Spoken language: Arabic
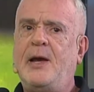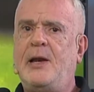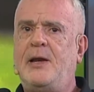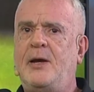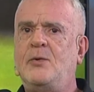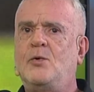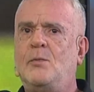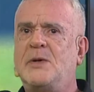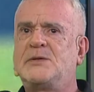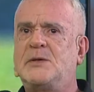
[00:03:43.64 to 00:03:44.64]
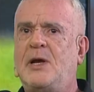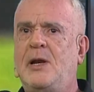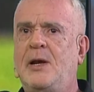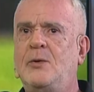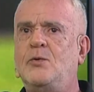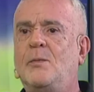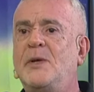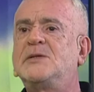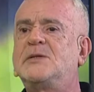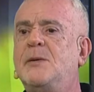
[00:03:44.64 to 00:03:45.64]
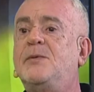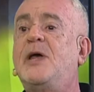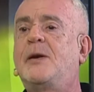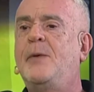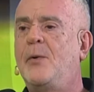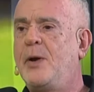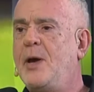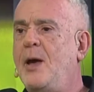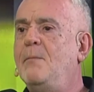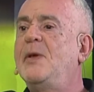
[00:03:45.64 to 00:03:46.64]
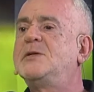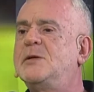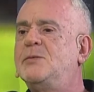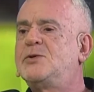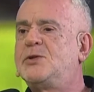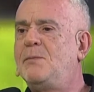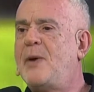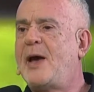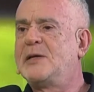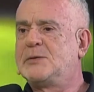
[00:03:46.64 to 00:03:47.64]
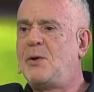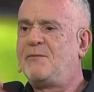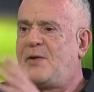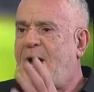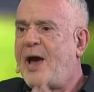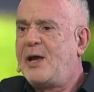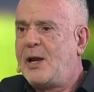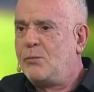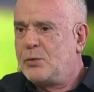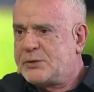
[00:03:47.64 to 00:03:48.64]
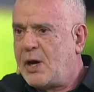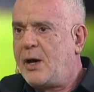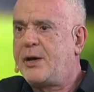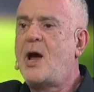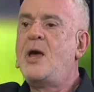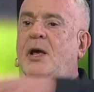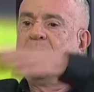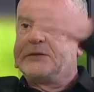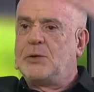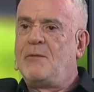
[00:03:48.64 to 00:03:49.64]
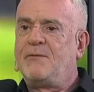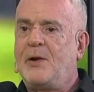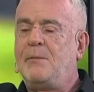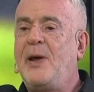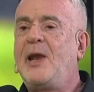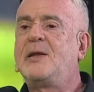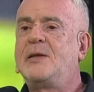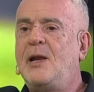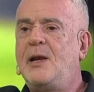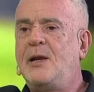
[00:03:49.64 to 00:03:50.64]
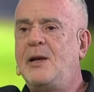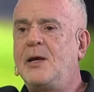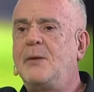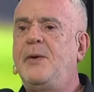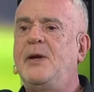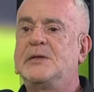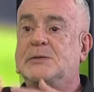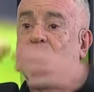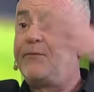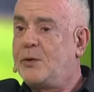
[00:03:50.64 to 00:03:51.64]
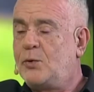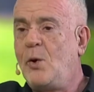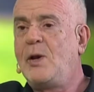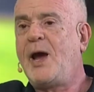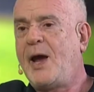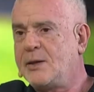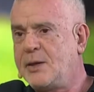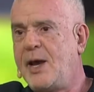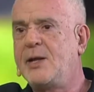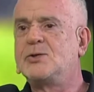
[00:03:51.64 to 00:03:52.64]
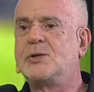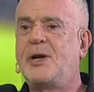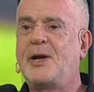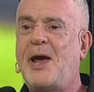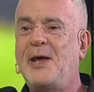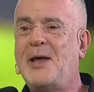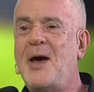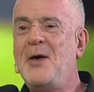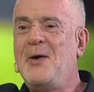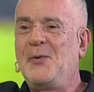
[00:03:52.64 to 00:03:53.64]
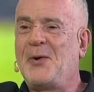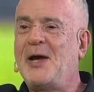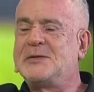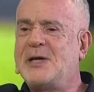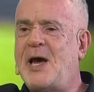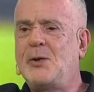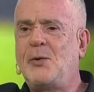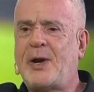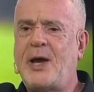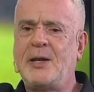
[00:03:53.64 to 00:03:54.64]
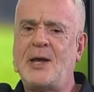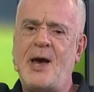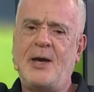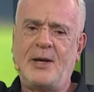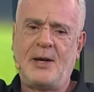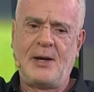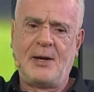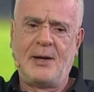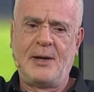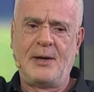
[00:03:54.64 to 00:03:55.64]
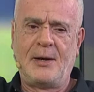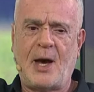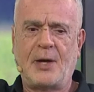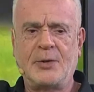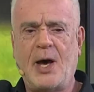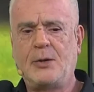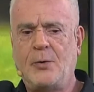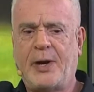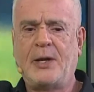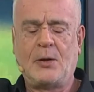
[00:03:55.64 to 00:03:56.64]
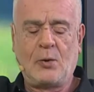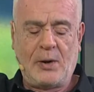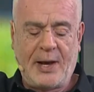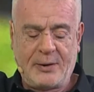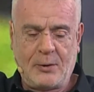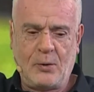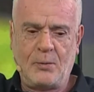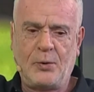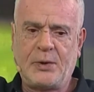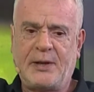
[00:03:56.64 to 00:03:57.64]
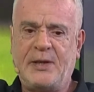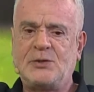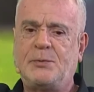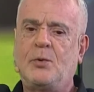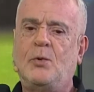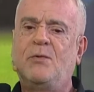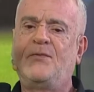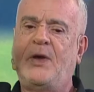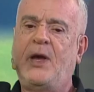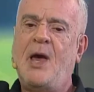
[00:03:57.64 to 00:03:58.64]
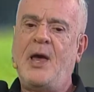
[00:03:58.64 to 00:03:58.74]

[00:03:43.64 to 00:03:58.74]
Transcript: اللي عنده مص... اللي عنده منصب تربوي منصب اجتماعي سواء في العائلة صحيح. المصغرة سواء في البلد الكبير سواء في الدولة حتى يعني رأينا رؤساء ورأينا الأعضاء ورأينا كل هذه الأمور قديش بيكون في